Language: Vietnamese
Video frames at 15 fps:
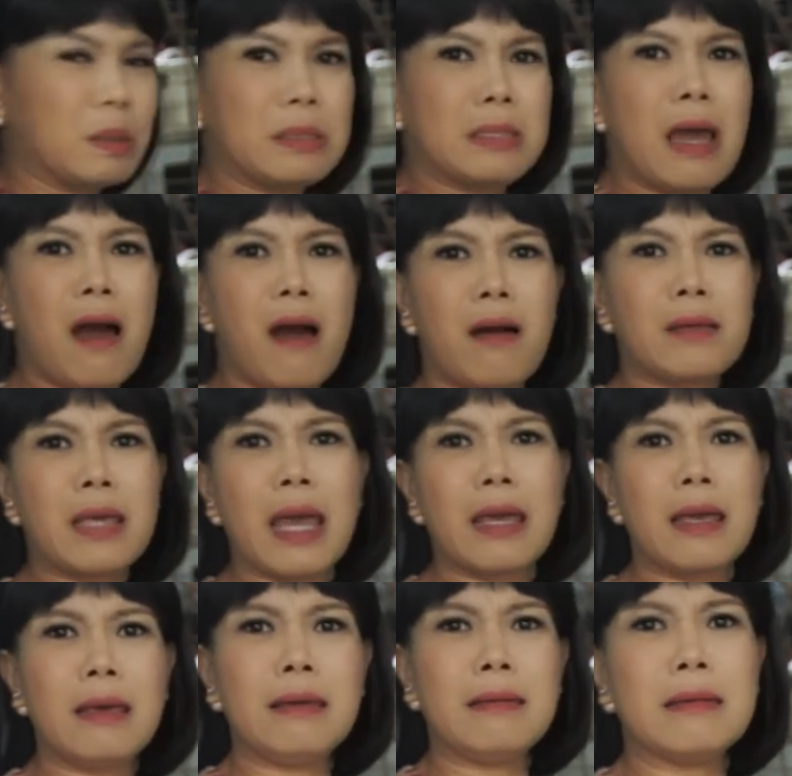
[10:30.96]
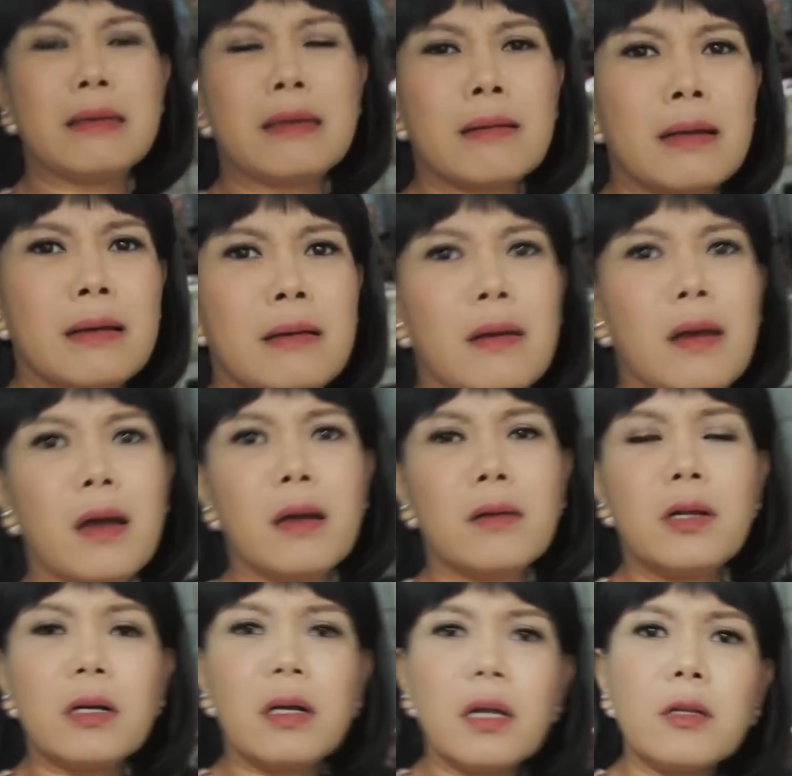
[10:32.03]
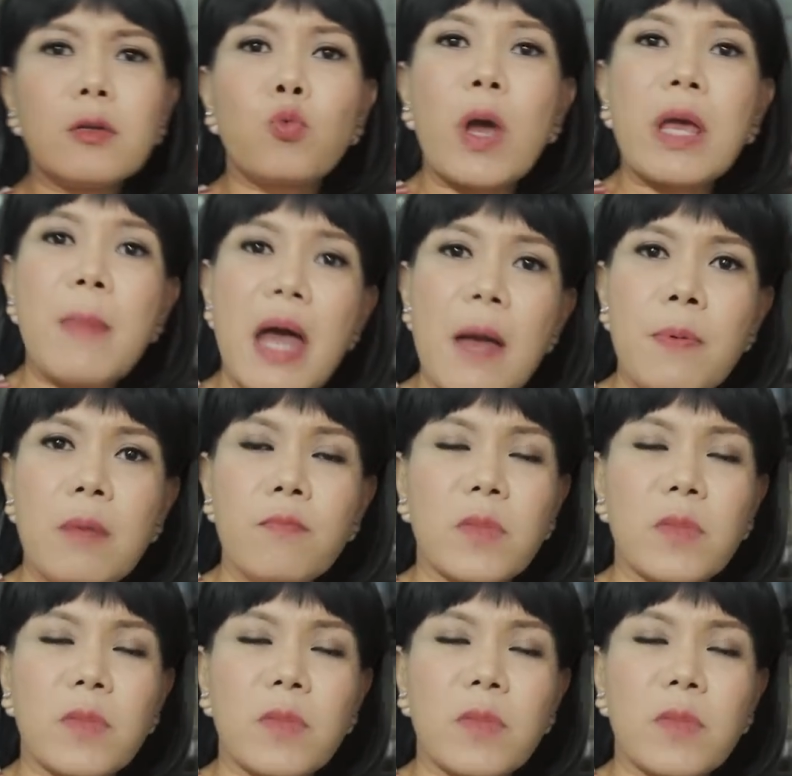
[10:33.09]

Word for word: dơ giấy gì á. Rất ít quay bếp lắm,